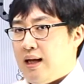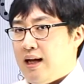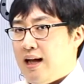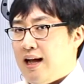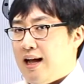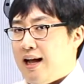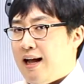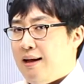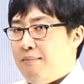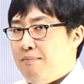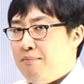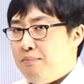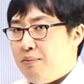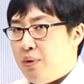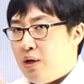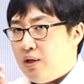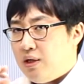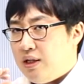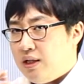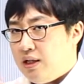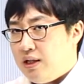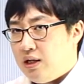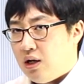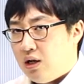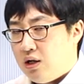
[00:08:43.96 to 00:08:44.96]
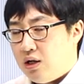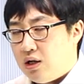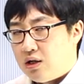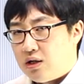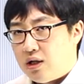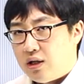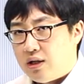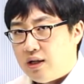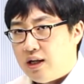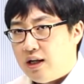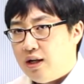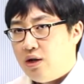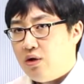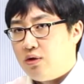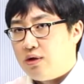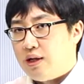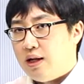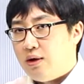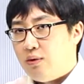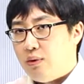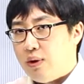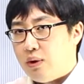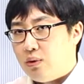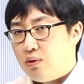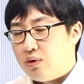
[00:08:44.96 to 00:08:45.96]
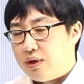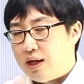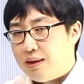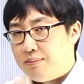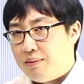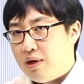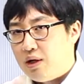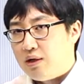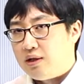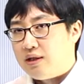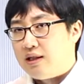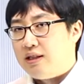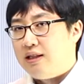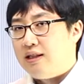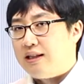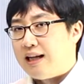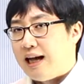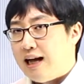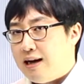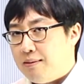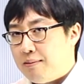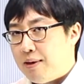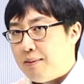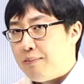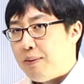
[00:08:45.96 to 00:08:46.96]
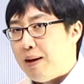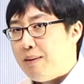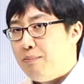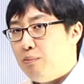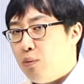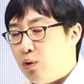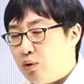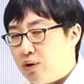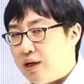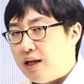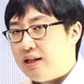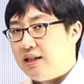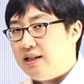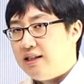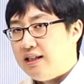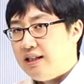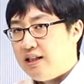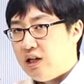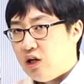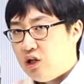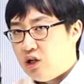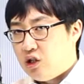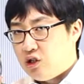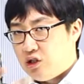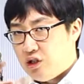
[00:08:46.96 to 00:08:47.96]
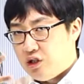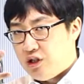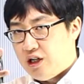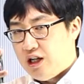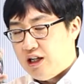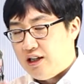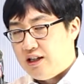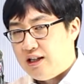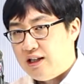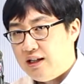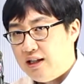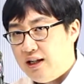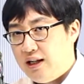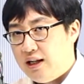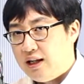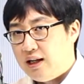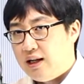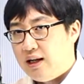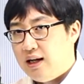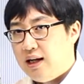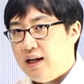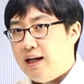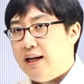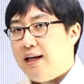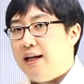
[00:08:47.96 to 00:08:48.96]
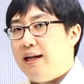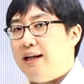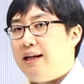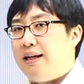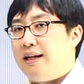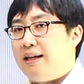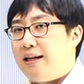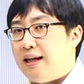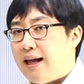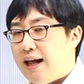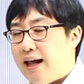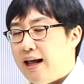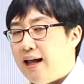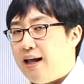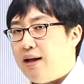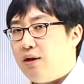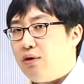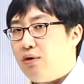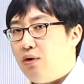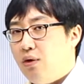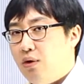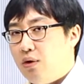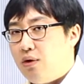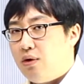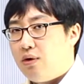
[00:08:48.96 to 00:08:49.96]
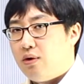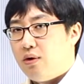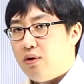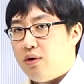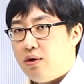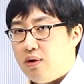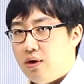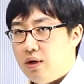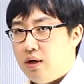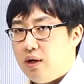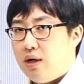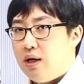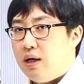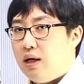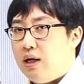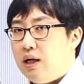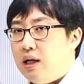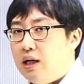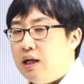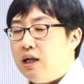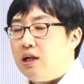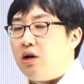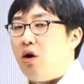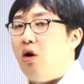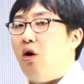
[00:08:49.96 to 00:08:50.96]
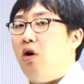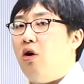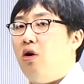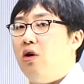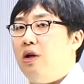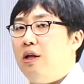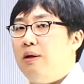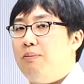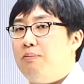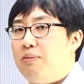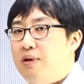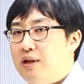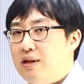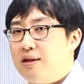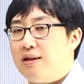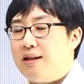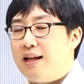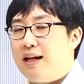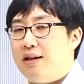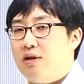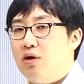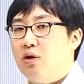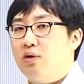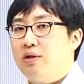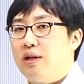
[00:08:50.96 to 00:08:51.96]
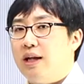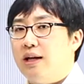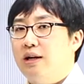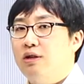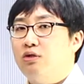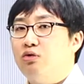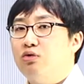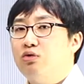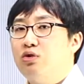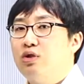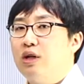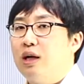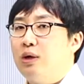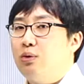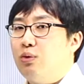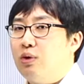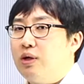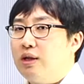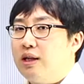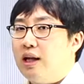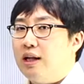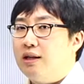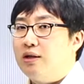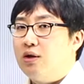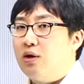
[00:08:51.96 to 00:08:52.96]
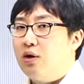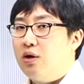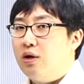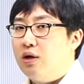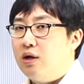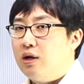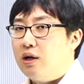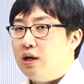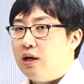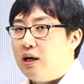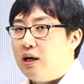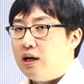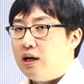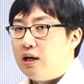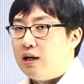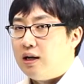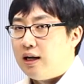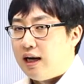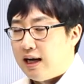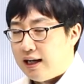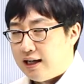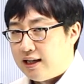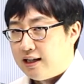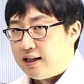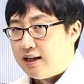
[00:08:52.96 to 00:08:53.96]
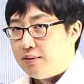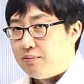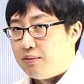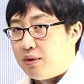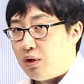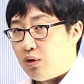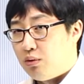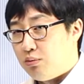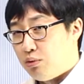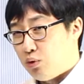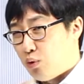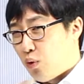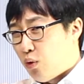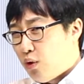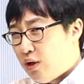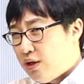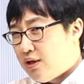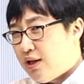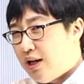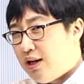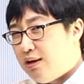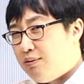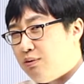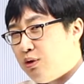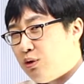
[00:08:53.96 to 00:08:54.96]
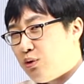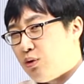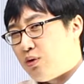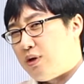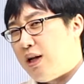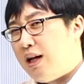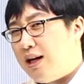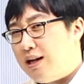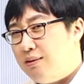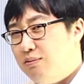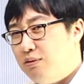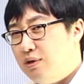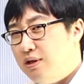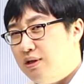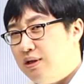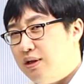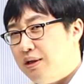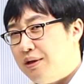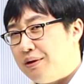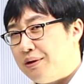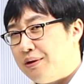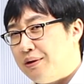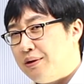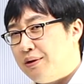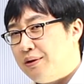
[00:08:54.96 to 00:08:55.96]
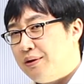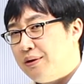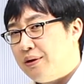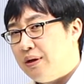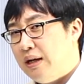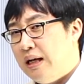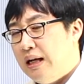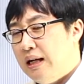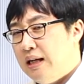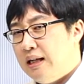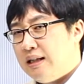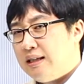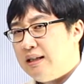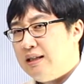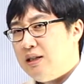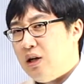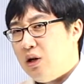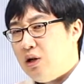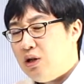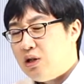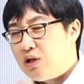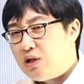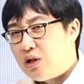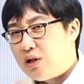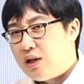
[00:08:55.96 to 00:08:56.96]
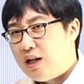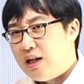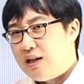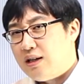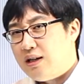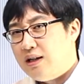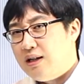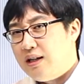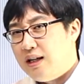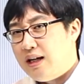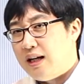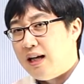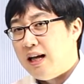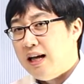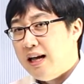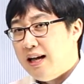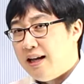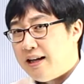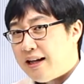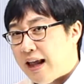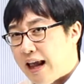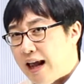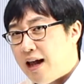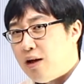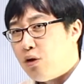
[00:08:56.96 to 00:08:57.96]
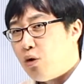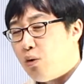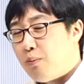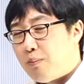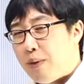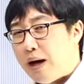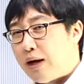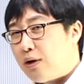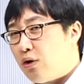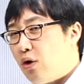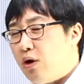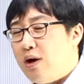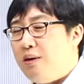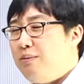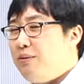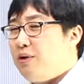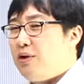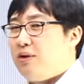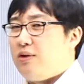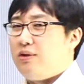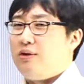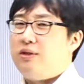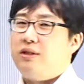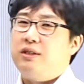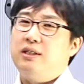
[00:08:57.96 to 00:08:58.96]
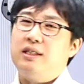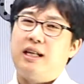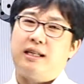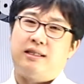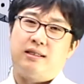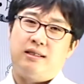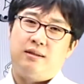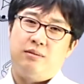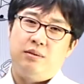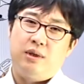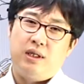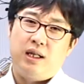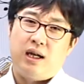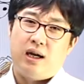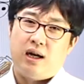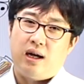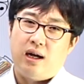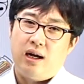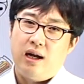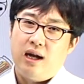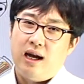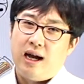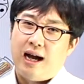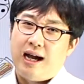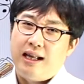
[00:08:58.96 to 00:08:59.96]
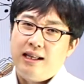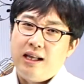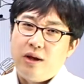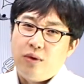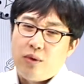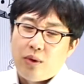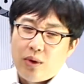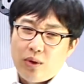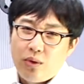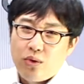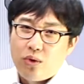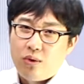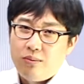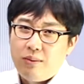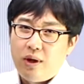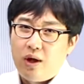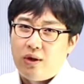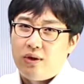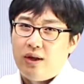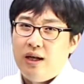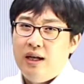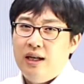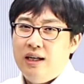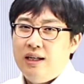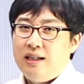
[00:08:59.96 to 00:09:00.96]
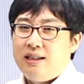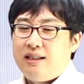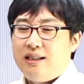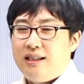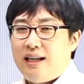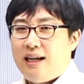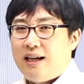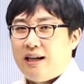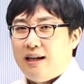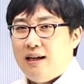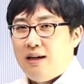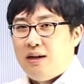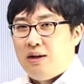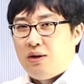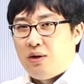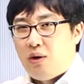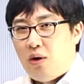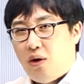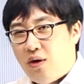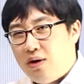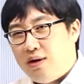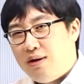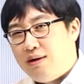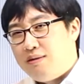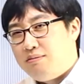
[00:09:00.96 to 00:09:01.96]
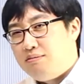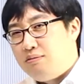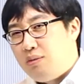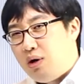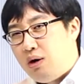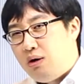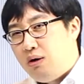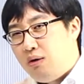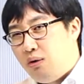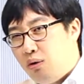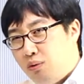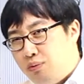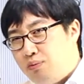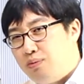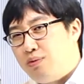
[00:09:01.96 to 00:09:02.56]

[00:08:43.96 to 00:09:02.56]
한 번 이 16개 형태를 외우고 나면 그 다음에 반복되는 이 16개의 틀이 계속 거의 비슷한 형태를 유지하고 있다는 걸 알게 됩니다. 여러분 독일 사람들도 사람들이에요. 그1 6개 틀이 계속 바뀌어가면서 쓰진 않습니다. 하나 외워놓으면 그게 거의 한 뭐 5%